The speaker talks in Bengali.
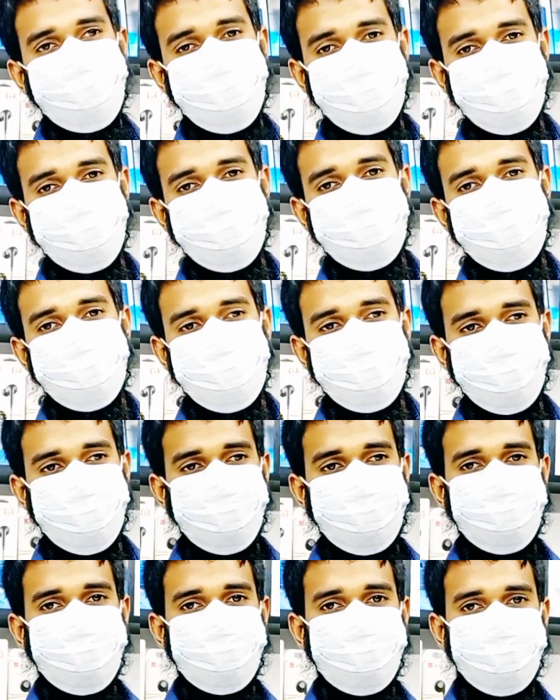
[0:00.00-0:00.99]
আসসালামু আলাইকুম ভাই
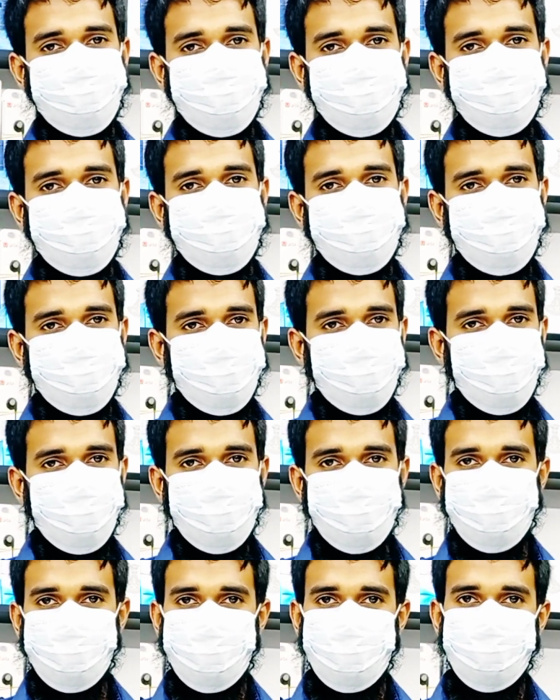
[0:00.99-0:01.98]
কেমন আছেন
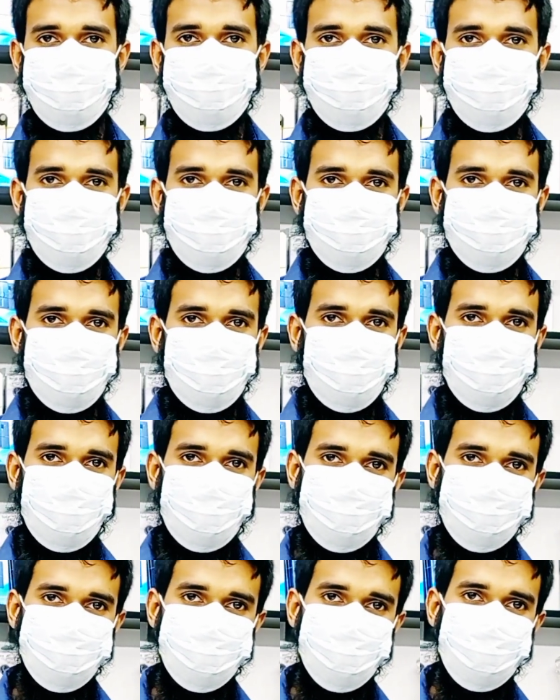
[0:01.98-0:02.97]
ওয়ালাইকুম আসসালাম
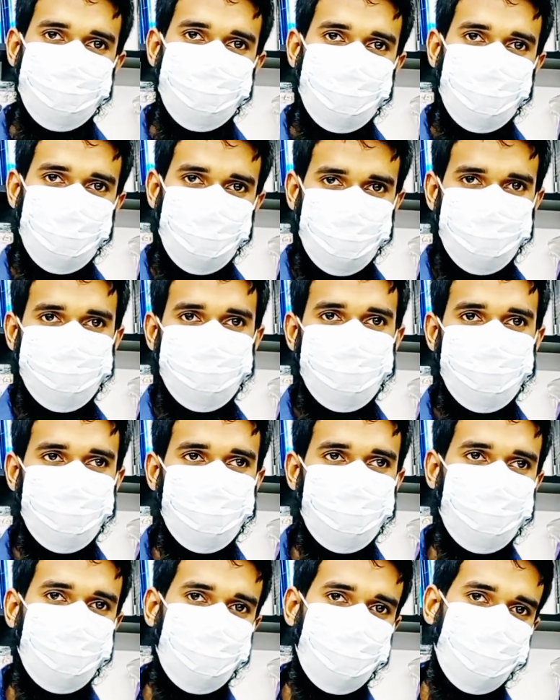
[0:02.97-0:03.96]

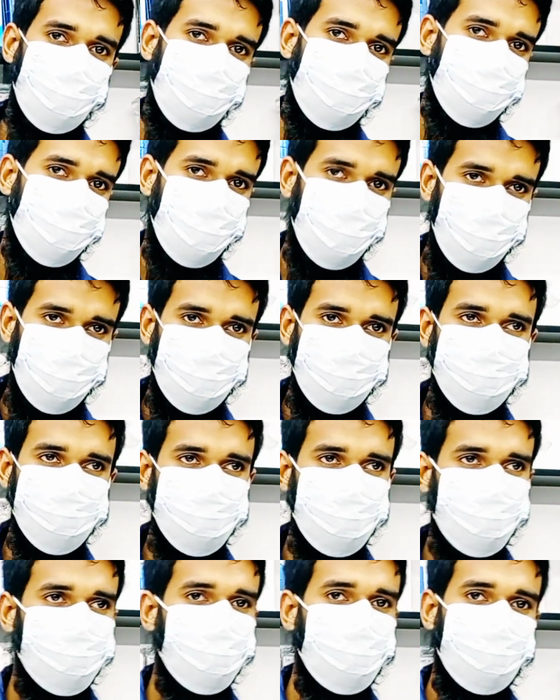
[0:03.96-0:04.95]
আলহামদুলিল্লাহ আল্লাহ ভালো রাখছে
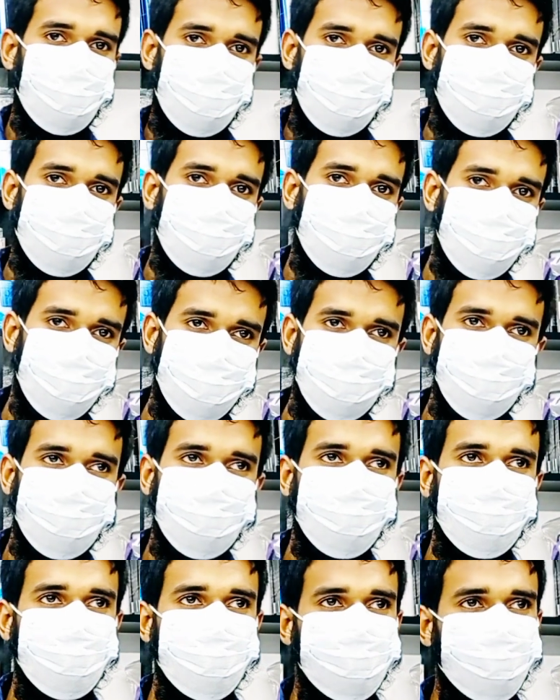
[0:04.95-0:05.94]
আপনি কেমন আছেন
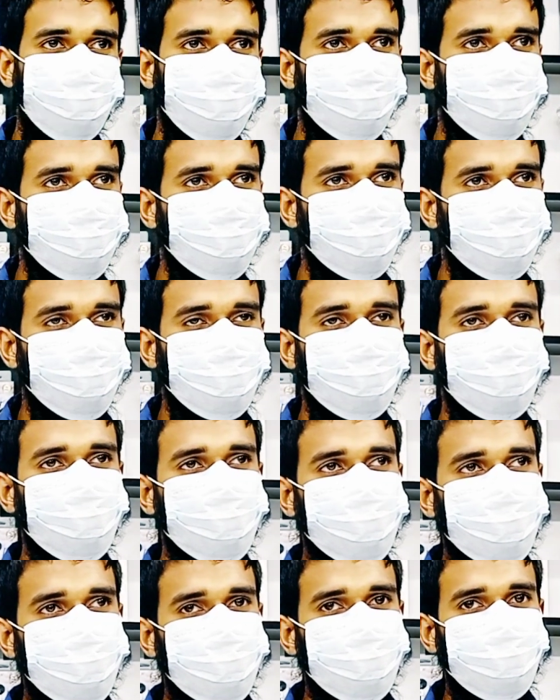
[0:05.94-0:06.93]
আমিও ভালো আছি আশা করি
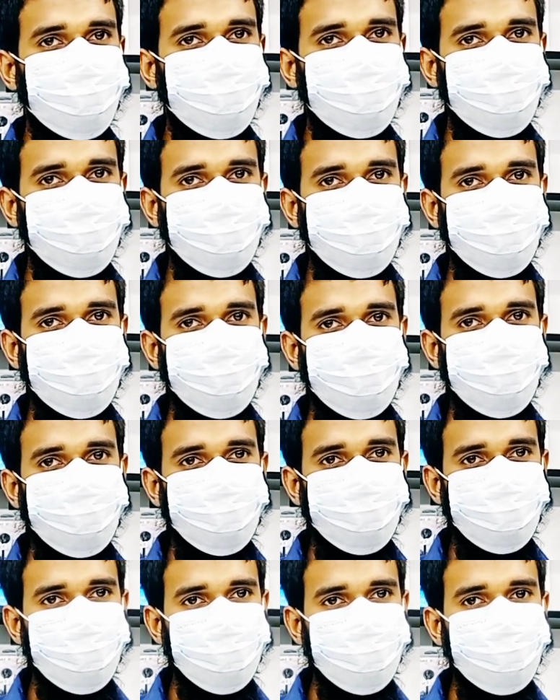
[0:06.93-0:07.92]
প্রিয় রাজশাহীবাসী
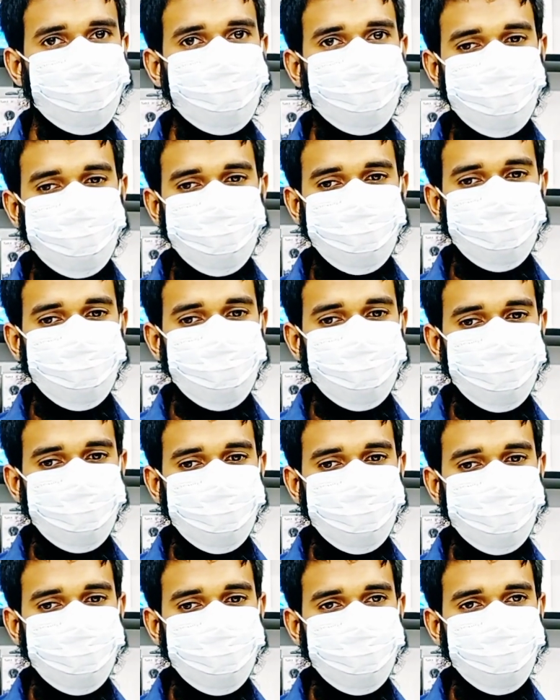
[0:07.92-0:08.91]
প্রিয় দর্শক সবাই ভালো
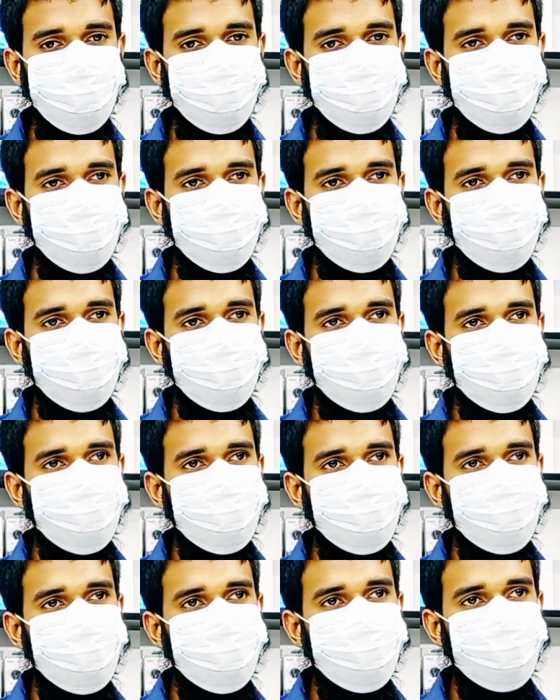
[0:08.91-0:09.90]
আছে তো
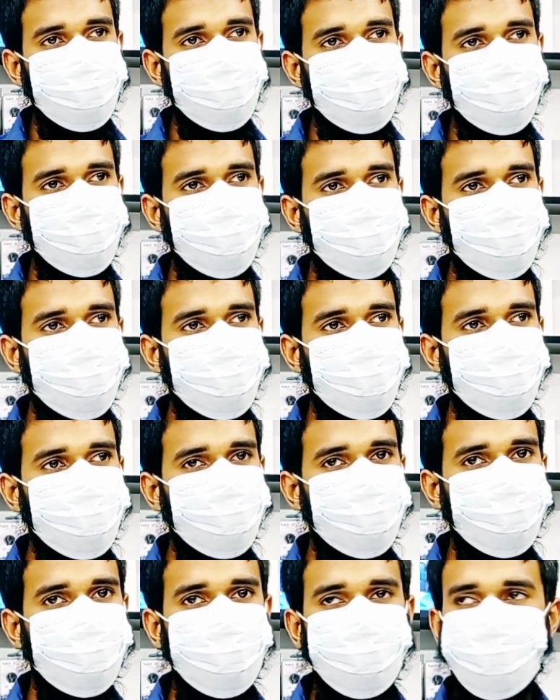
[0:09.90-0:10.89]
অনেকেই কমেন্ট করেছে
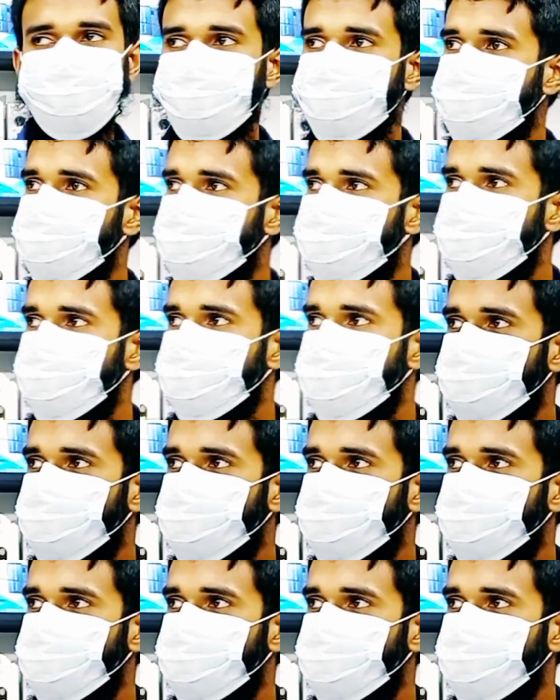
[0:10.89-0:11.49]
বিশেষ করে যে বড়